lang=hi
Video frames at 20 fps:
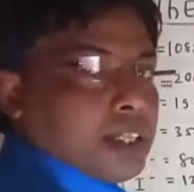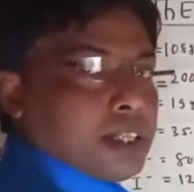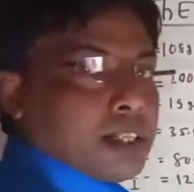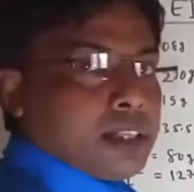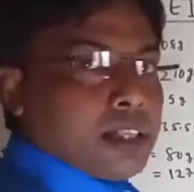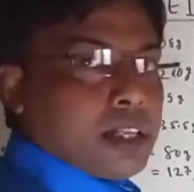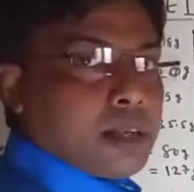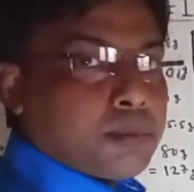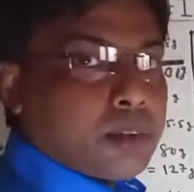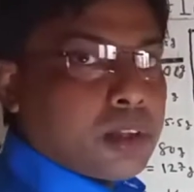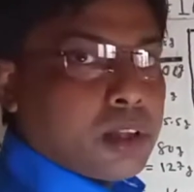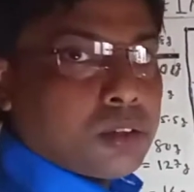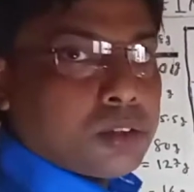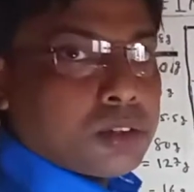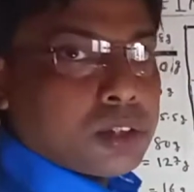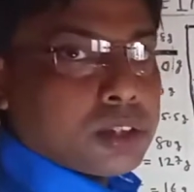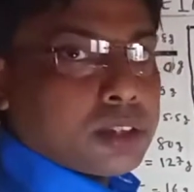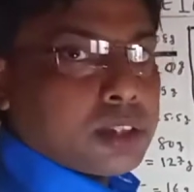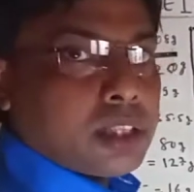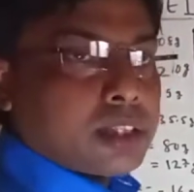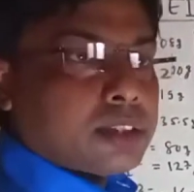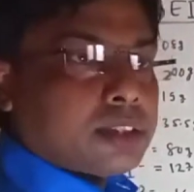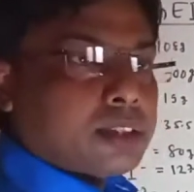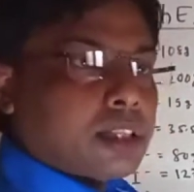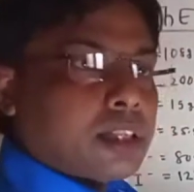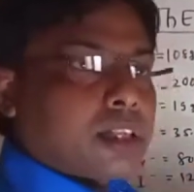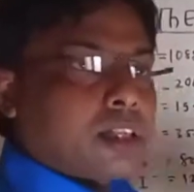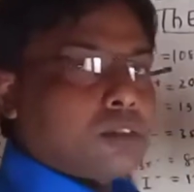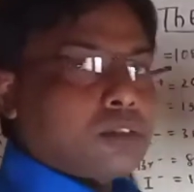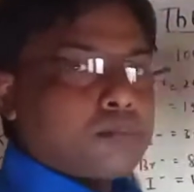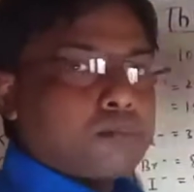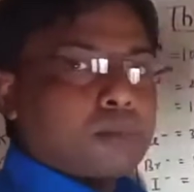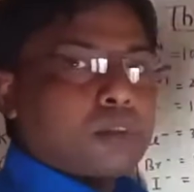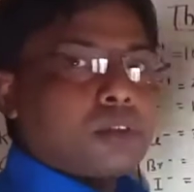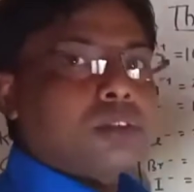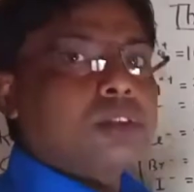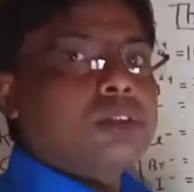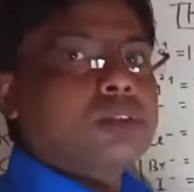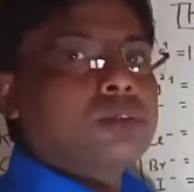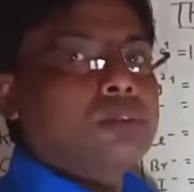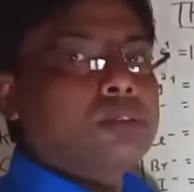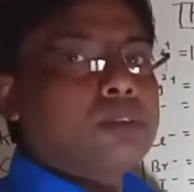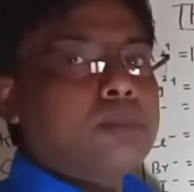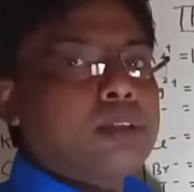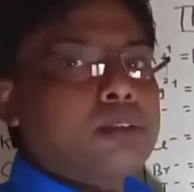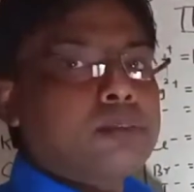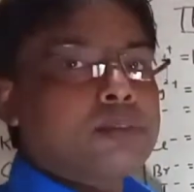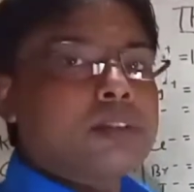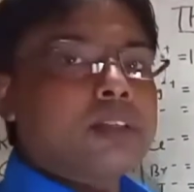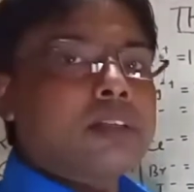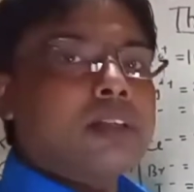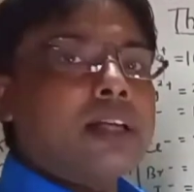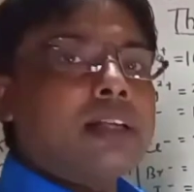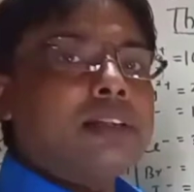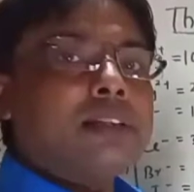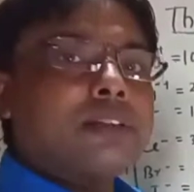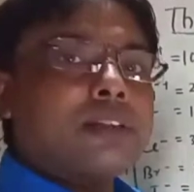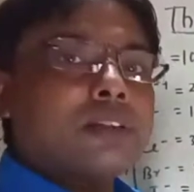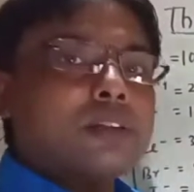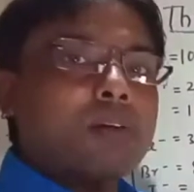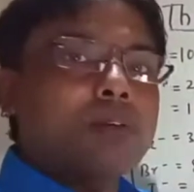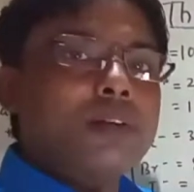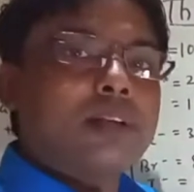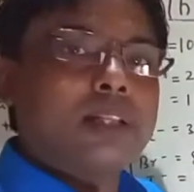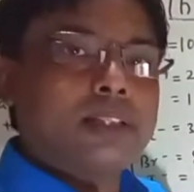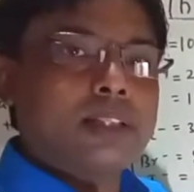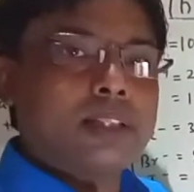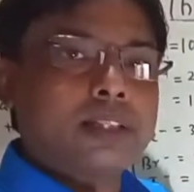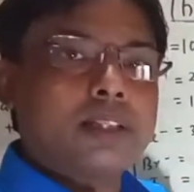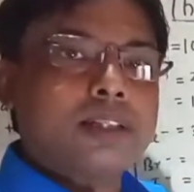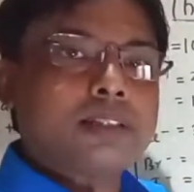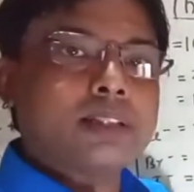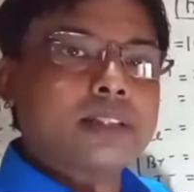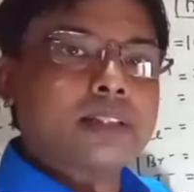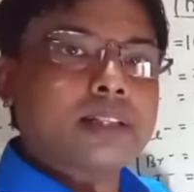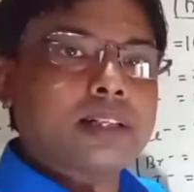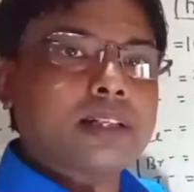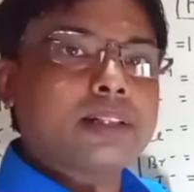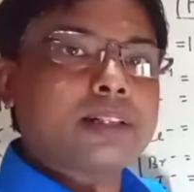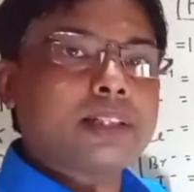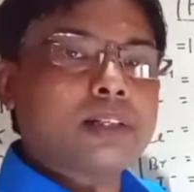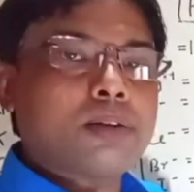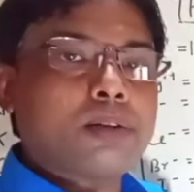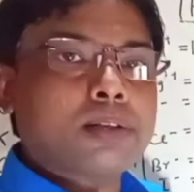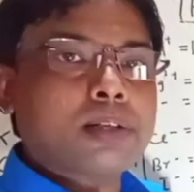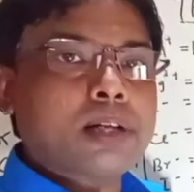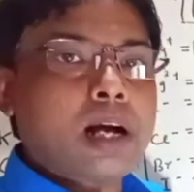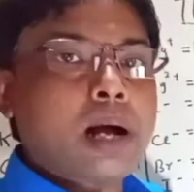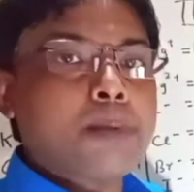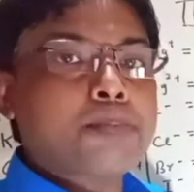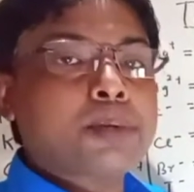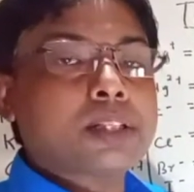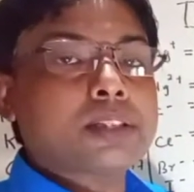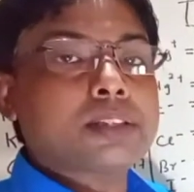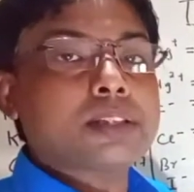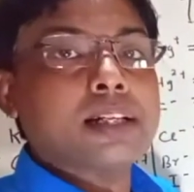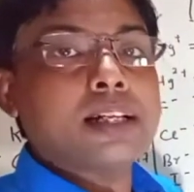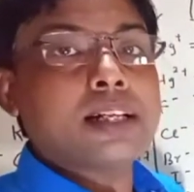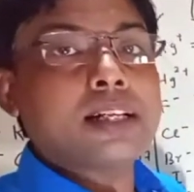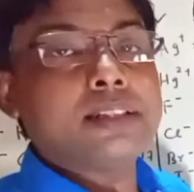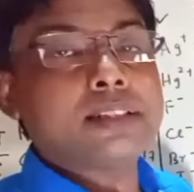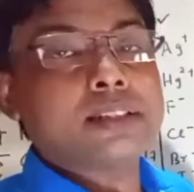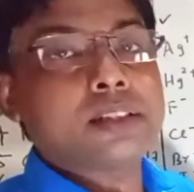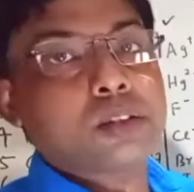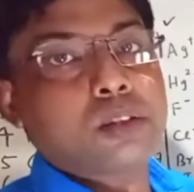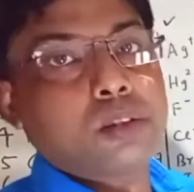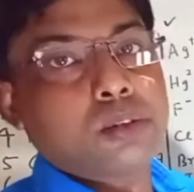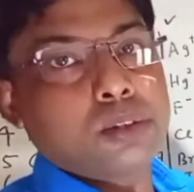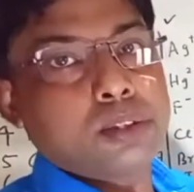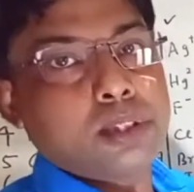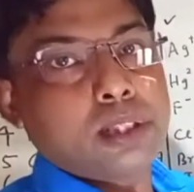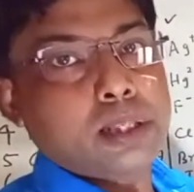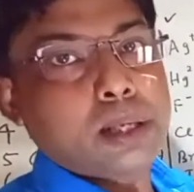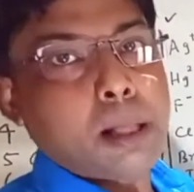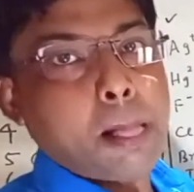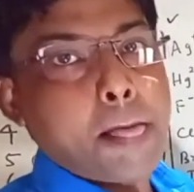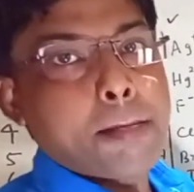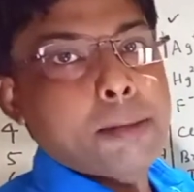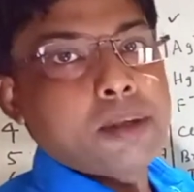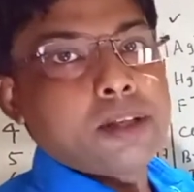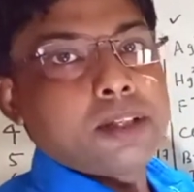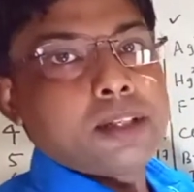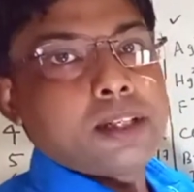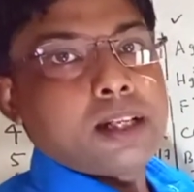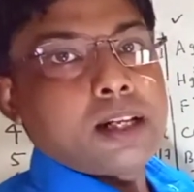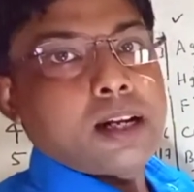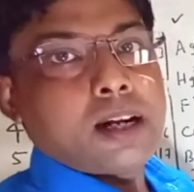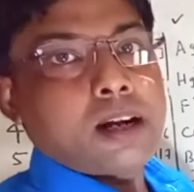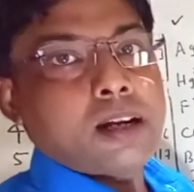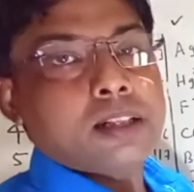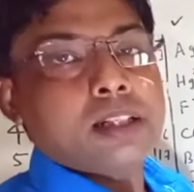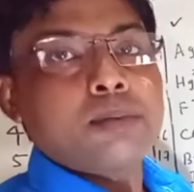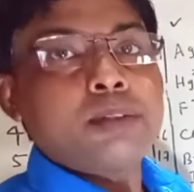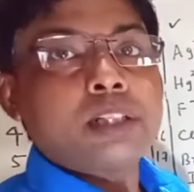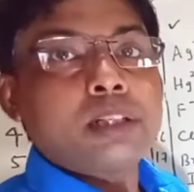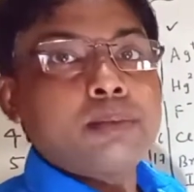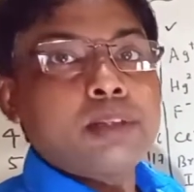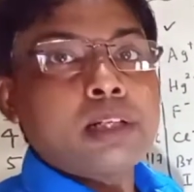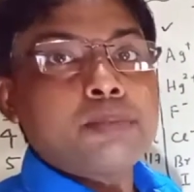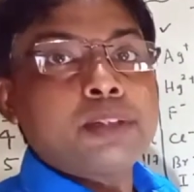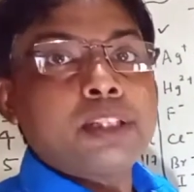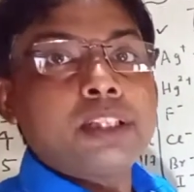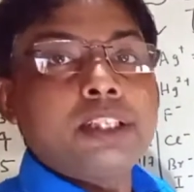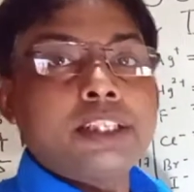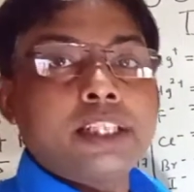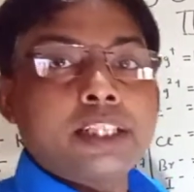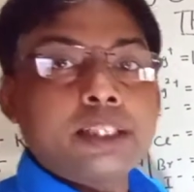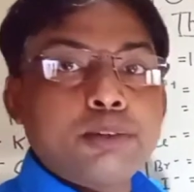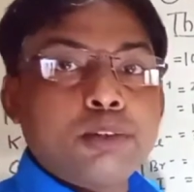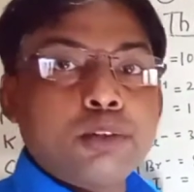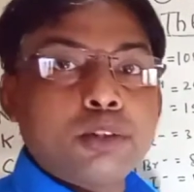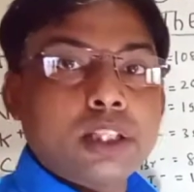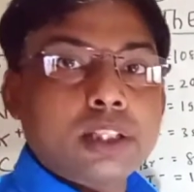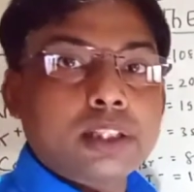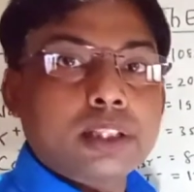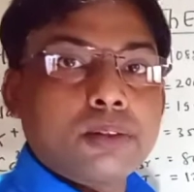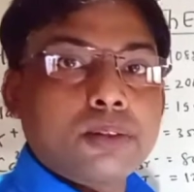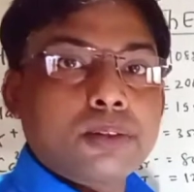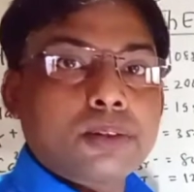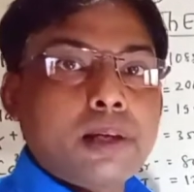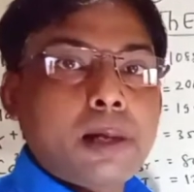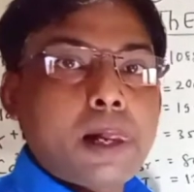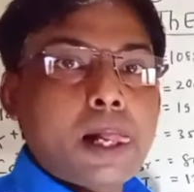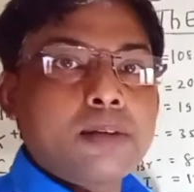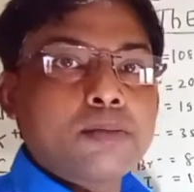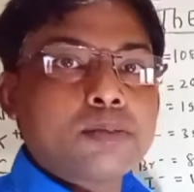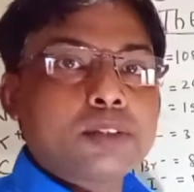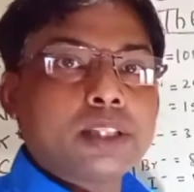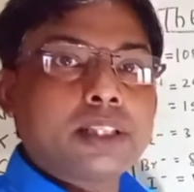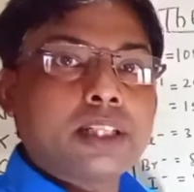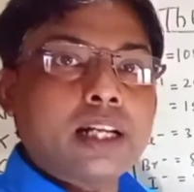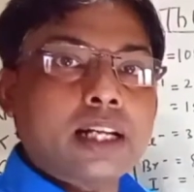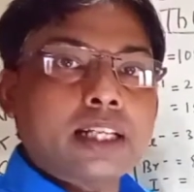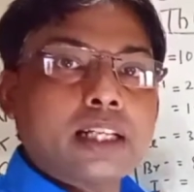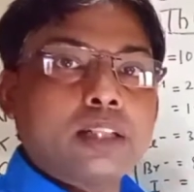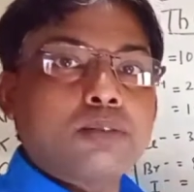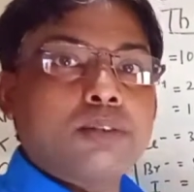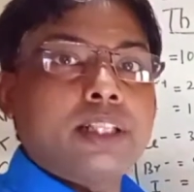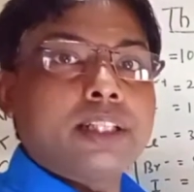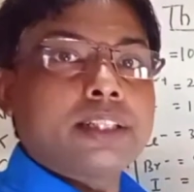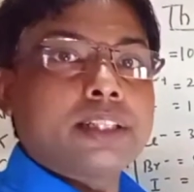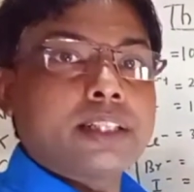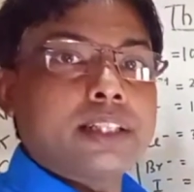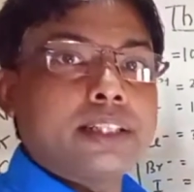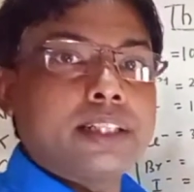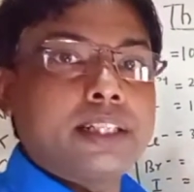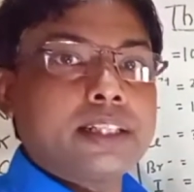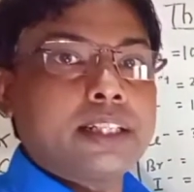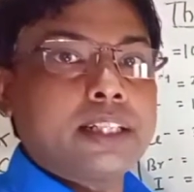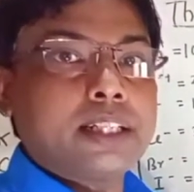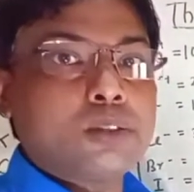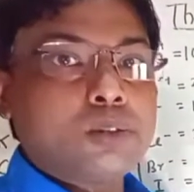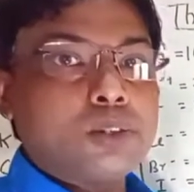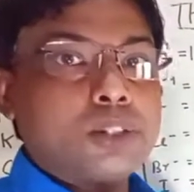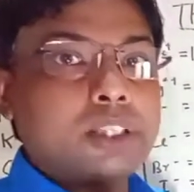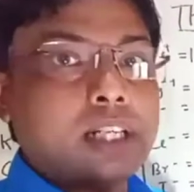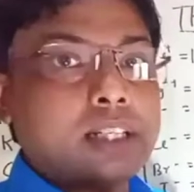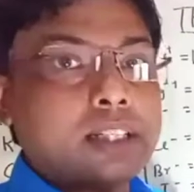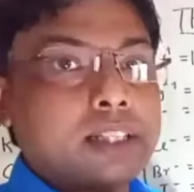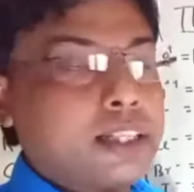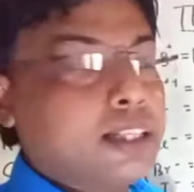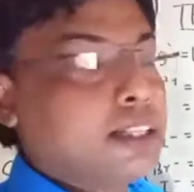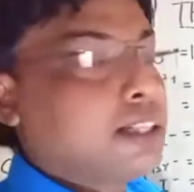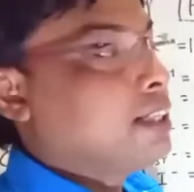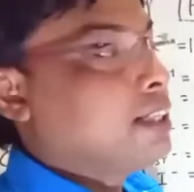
कारण आपका हो सकता है सारा जो प्रोसेस होगा मतलब आंसर रॉन्ग आ जाएगा इसके कारण क्या होगा आपका सारा आंसर रॉन्ग हाँ कभी कभी आप इरीटेट भी हो जाते हो कि क्या कैलकुलेट करें नहीं करें कुछ याद रहे